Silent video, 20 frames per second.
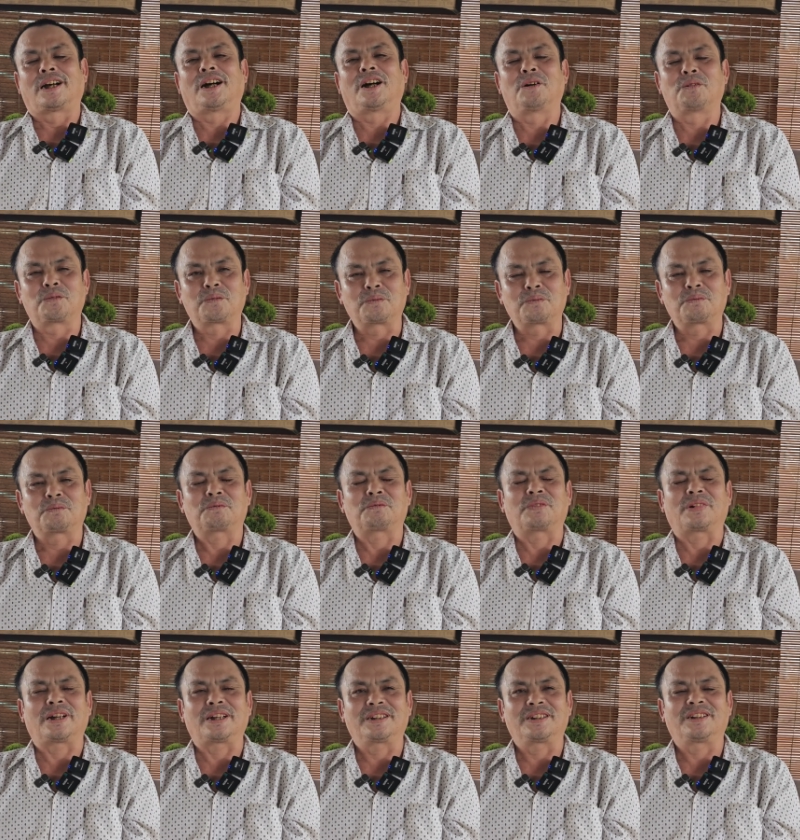không
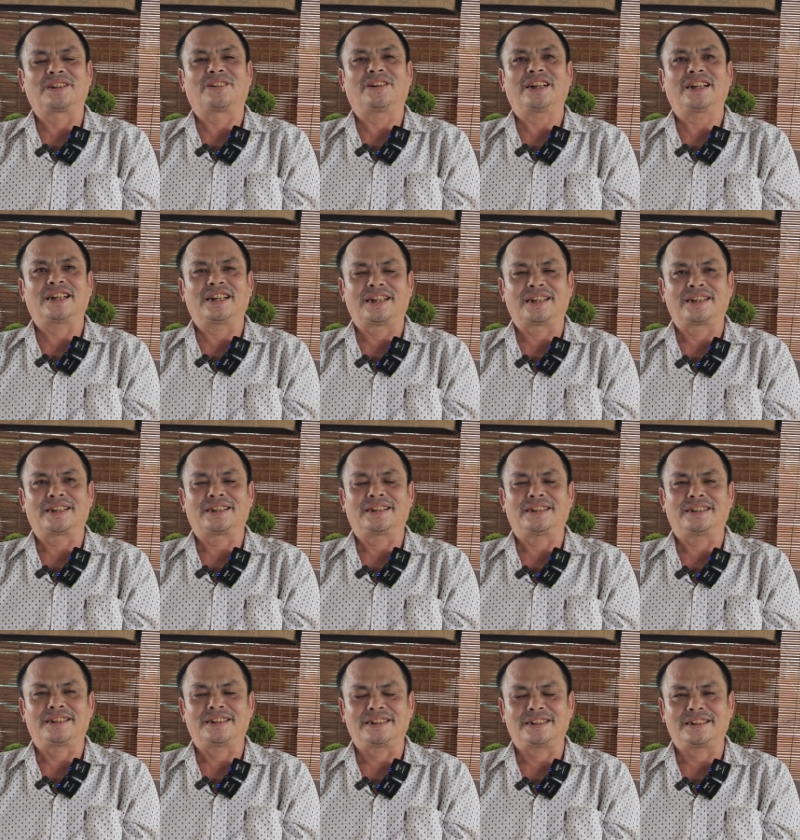anh nói này
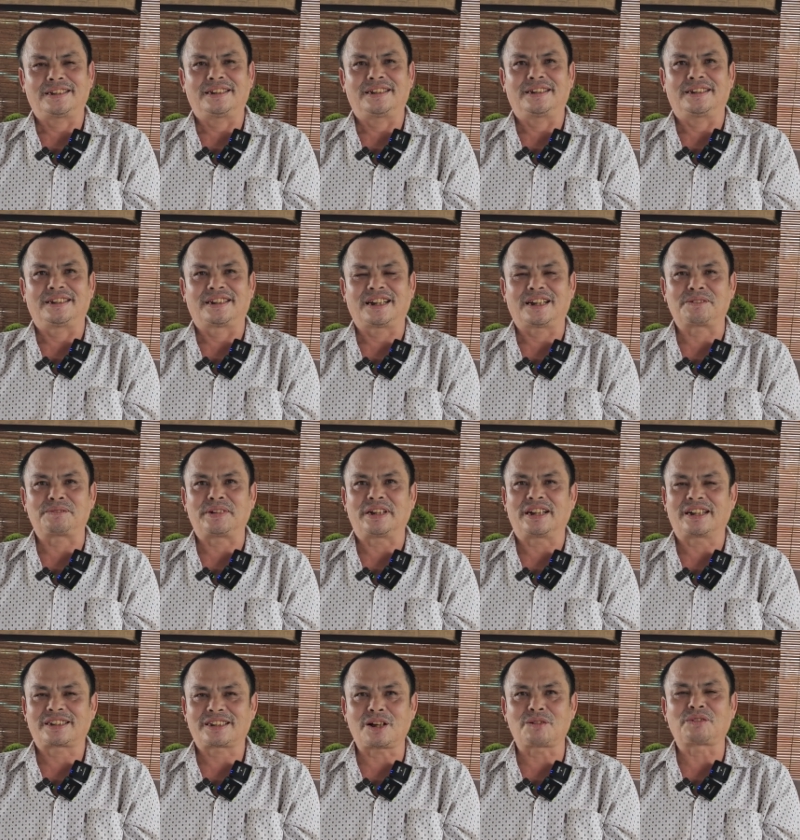tại
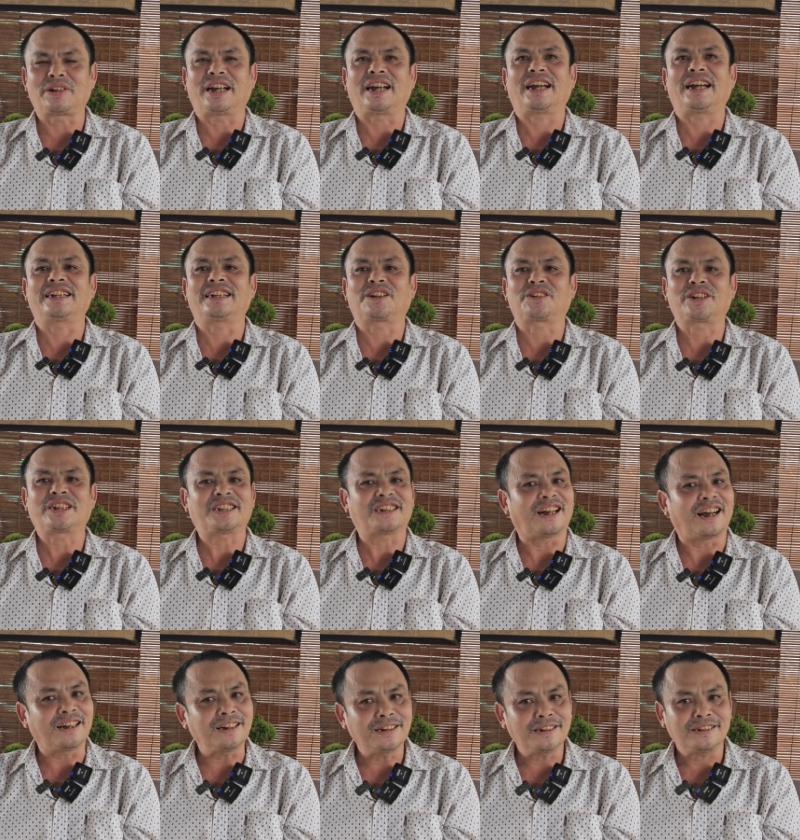vì ở trong này anh là con
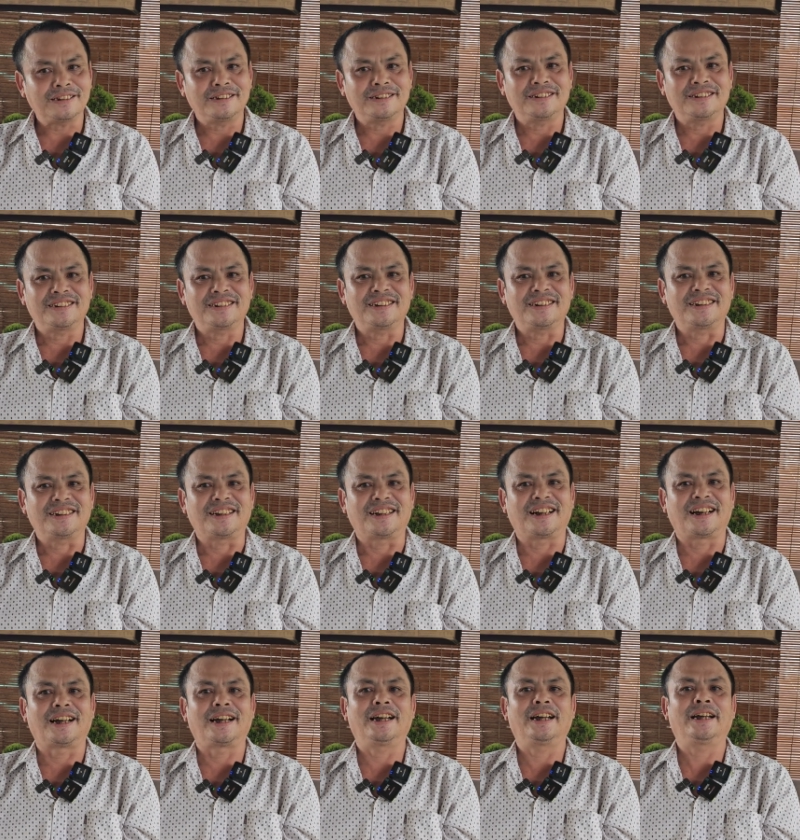trưởng ừ.
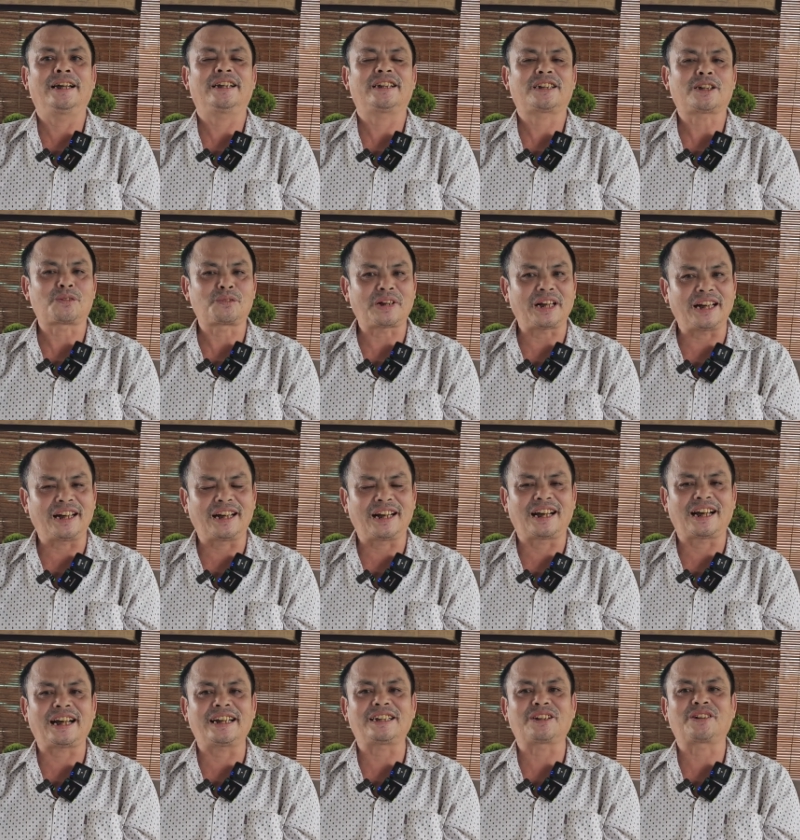đấy, trong này
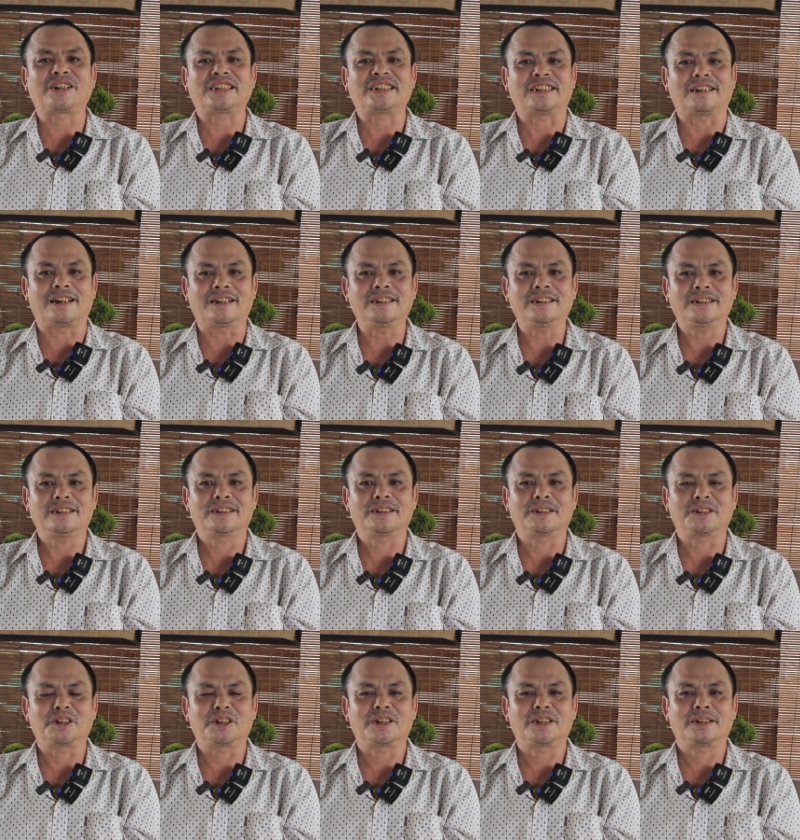là anh là con trưởng
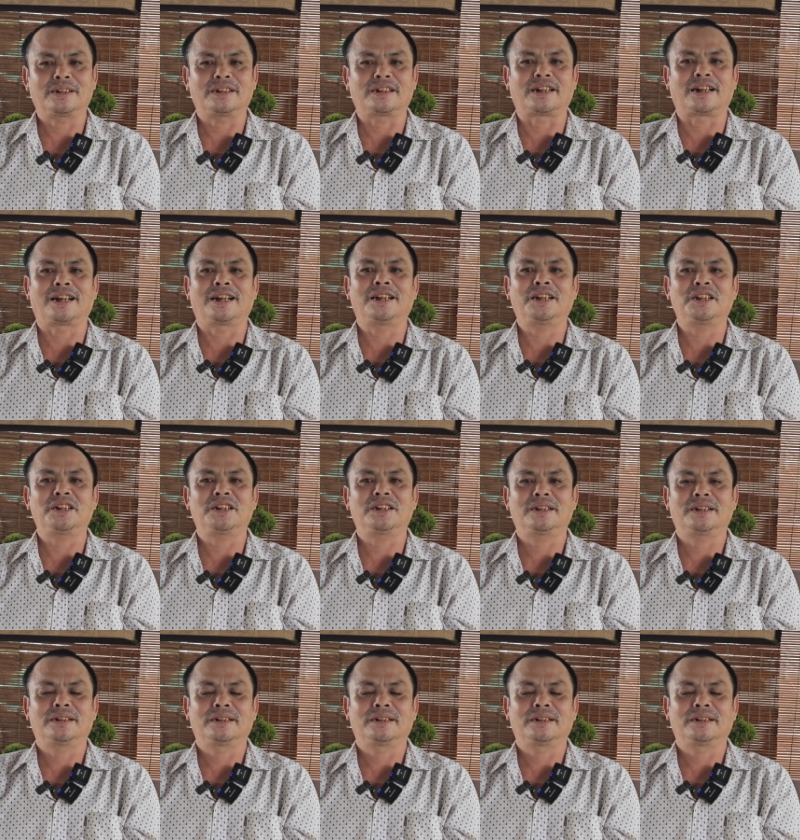đấy